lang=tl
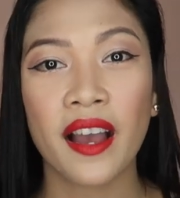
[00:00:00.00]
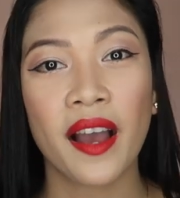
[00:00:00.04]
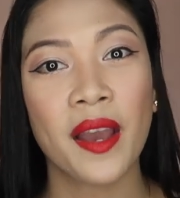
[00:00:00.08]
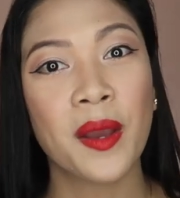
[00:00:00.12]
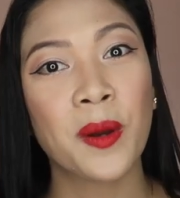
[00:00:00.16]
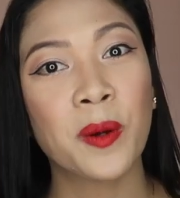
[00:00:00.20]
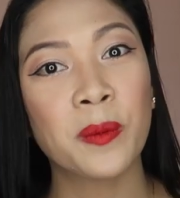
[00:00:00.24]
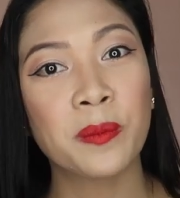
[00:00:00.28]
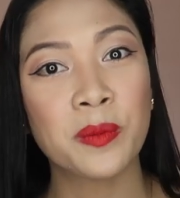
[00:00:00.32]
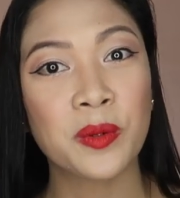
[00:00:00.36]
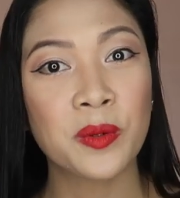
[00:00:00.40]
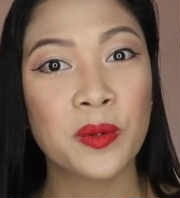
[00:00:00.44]
I
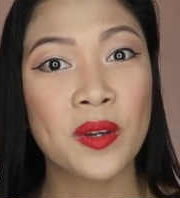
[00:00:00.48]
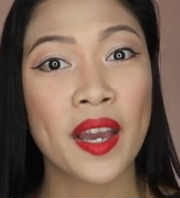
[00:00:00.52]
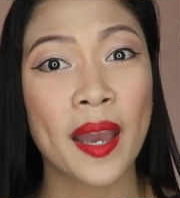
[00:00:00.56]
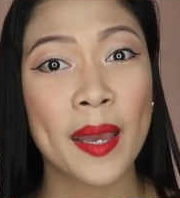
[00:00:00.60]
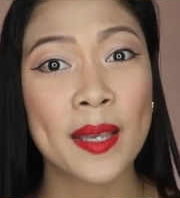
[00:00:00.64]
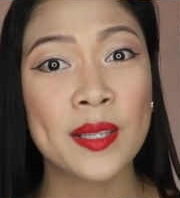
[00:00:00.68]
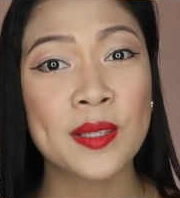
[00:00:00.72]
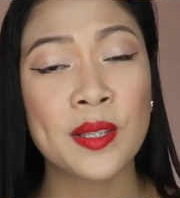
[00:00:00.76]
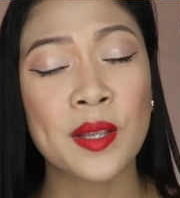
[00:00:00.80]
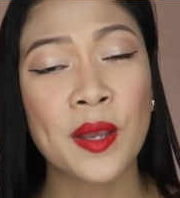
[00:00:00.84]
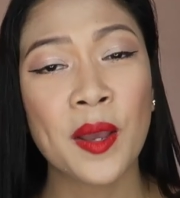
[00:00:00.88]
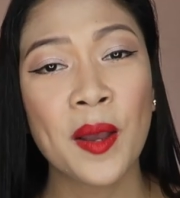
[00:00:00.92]
hope you
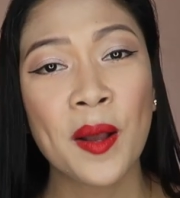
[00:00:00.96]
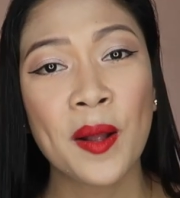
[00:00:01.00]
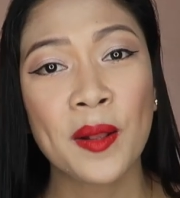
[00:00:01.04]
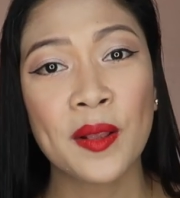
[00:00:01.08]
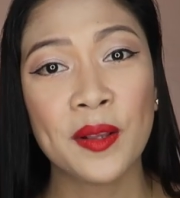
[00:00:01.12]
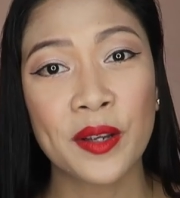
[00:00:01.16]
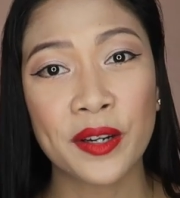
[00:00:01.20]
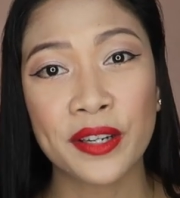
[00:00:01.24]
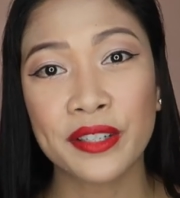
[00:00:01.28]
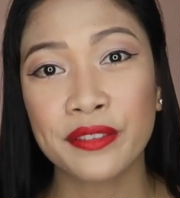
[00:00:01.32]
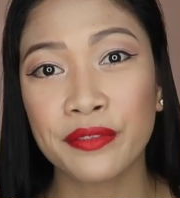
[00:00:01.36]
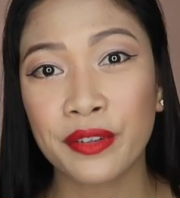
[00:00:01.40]
guys
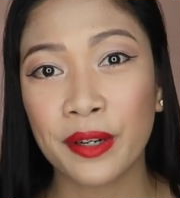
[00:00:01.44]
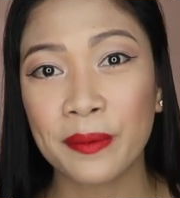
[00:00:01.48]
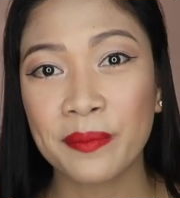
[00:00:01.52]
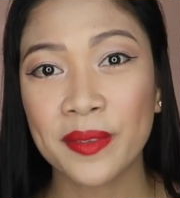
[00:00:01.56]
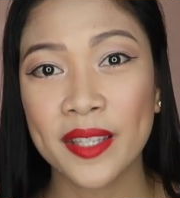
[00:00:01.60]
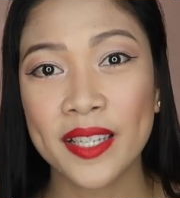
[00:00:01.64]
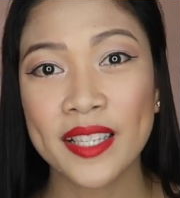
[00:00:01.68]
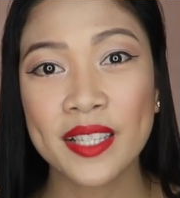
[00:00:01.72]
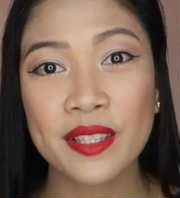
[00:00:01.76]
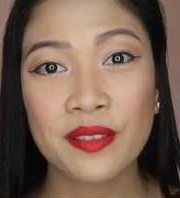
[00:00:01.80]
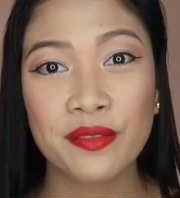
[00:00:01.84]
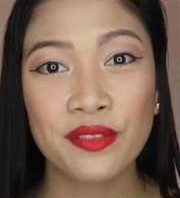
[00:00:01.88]
learned from
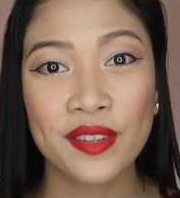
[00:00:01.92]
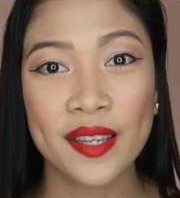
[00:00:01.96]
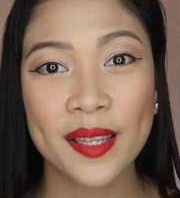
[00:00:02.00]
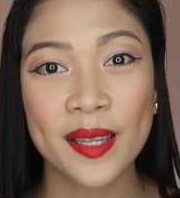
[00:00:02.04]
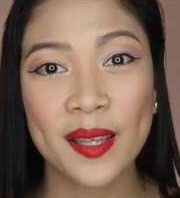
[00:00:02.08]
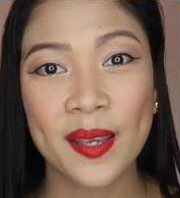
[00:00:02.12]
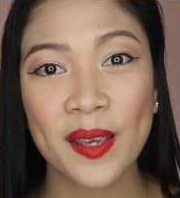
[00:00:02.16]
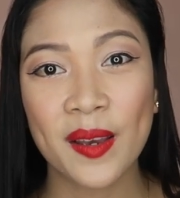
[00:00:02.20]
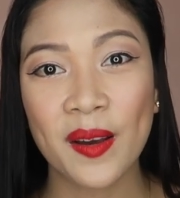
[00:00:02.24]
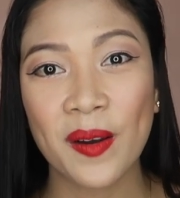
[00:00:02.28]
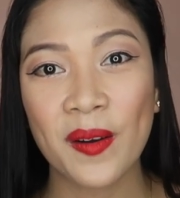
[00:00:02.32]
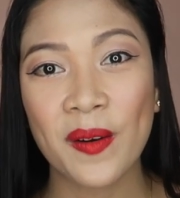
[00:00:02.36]
this
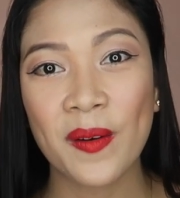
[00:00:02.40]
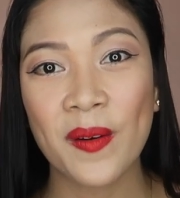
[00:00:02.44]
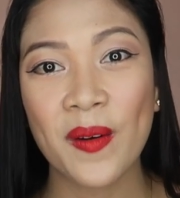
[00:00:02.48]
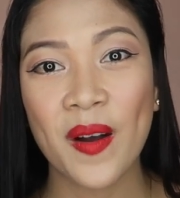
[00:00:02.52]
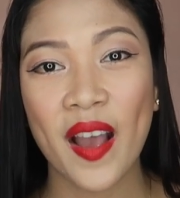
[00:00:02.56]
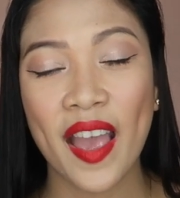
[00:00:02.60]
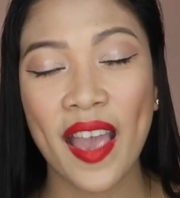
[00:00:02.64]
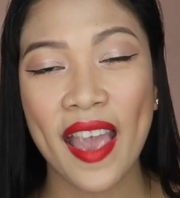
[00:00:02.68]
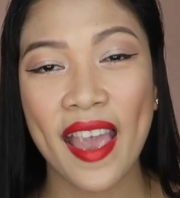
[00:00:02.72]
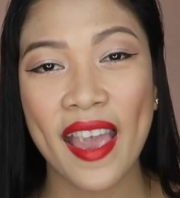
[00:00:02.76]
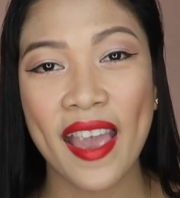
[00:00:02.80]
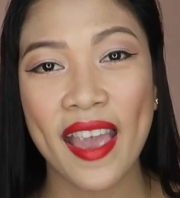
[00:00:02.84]
video
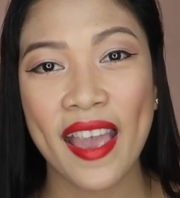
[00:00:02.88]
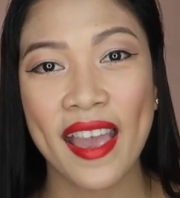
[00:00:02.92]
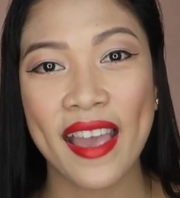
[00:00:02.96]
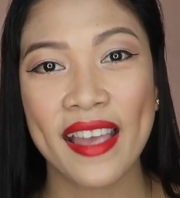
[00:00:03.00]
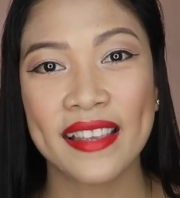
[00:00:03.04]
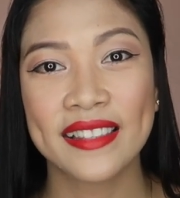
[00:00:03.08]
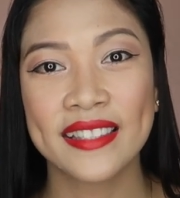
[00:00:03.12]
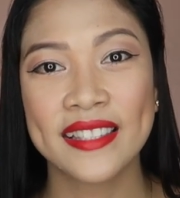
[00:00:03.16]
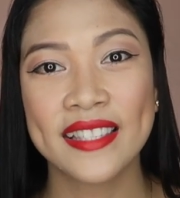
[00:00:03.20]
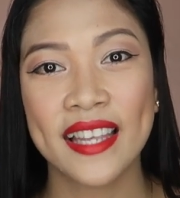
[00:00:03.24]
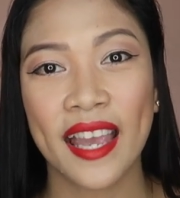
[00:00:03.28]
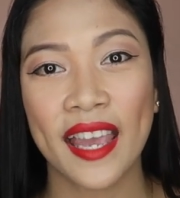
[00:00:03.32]

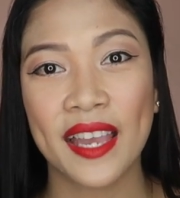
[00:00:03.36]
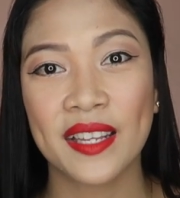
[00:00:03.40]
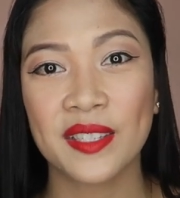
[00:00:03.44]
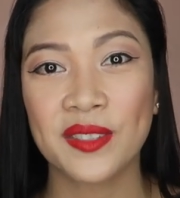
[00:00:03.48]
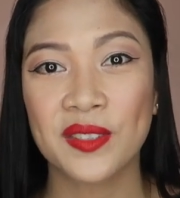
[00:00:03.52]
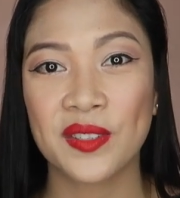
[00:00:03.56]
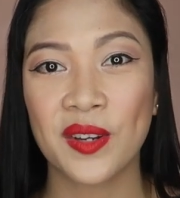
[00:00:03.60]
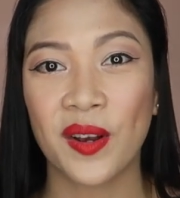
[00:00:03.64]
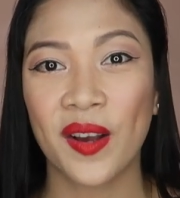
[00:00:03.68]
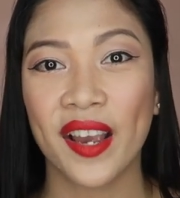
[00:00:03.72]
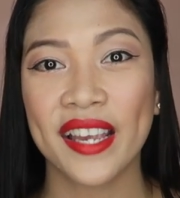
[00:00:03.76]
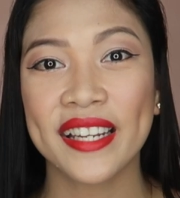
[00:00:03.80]
and
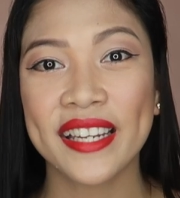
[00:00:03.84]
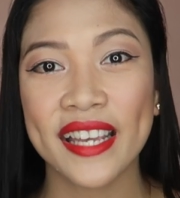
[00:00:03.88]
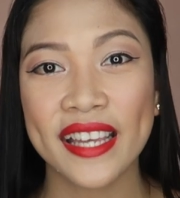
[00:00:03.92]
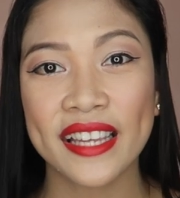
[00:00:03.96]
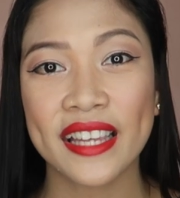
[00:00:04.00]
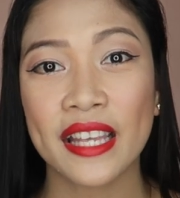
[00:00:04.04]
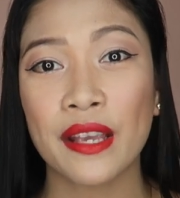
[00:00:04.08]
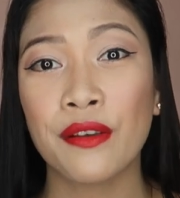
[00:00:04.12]
enjoyed it.